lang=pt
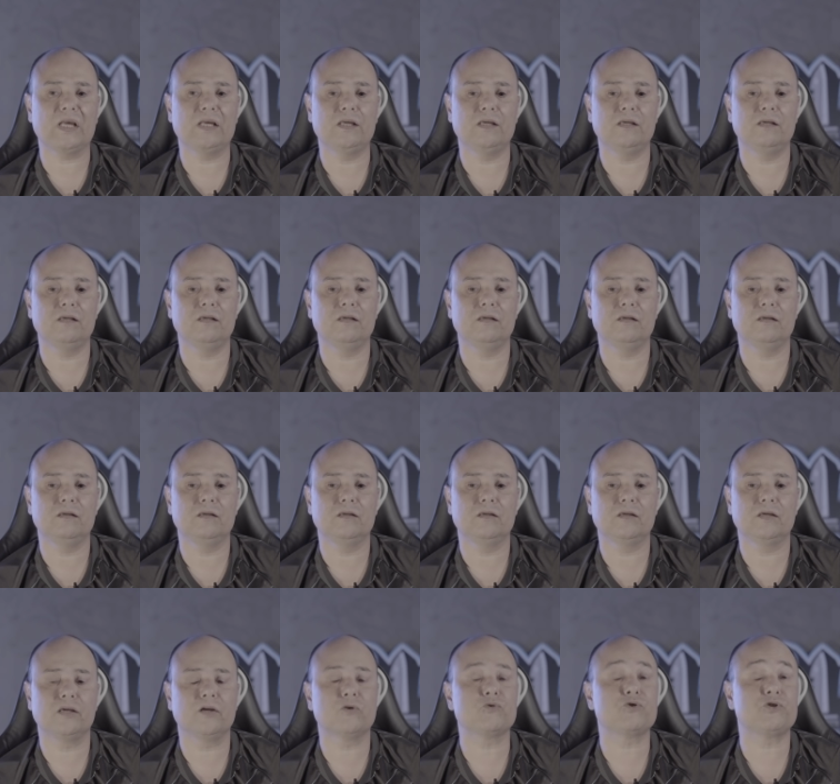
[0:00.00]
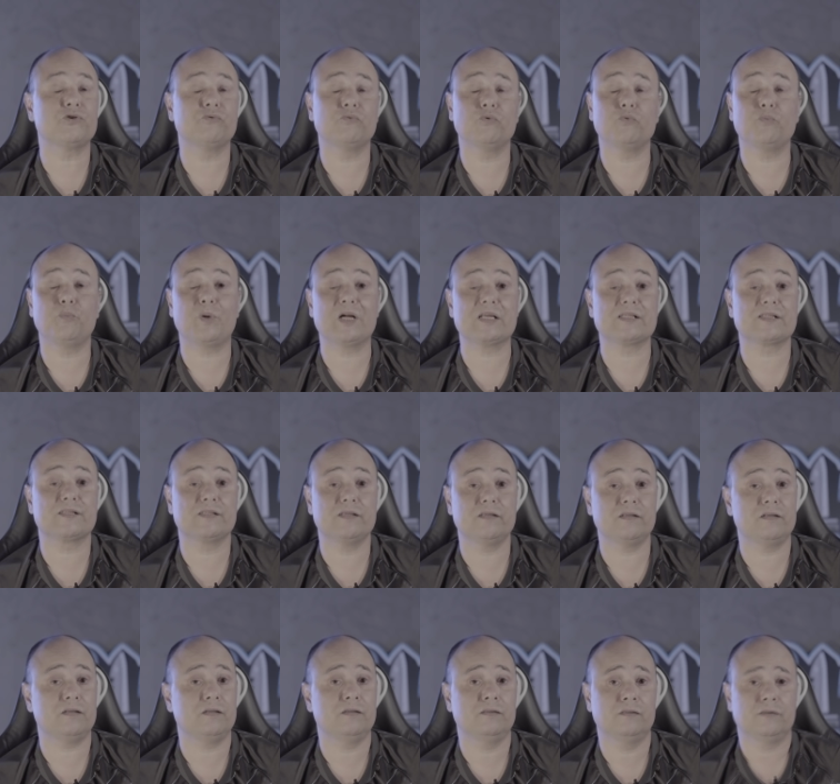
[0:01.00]
e que eu tive o
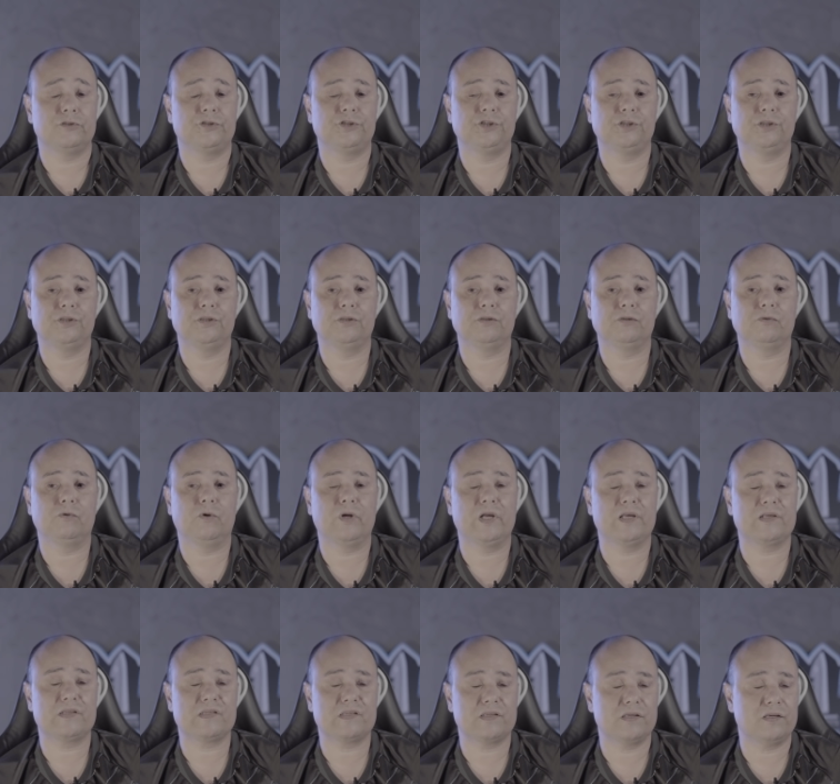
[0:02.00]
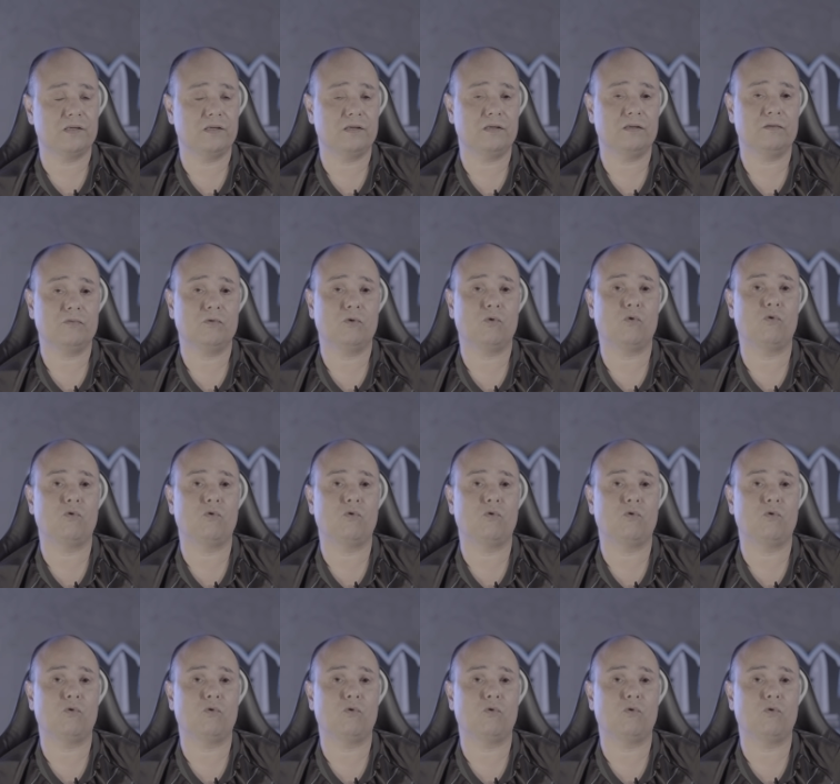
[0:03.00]
prazer de conhecer,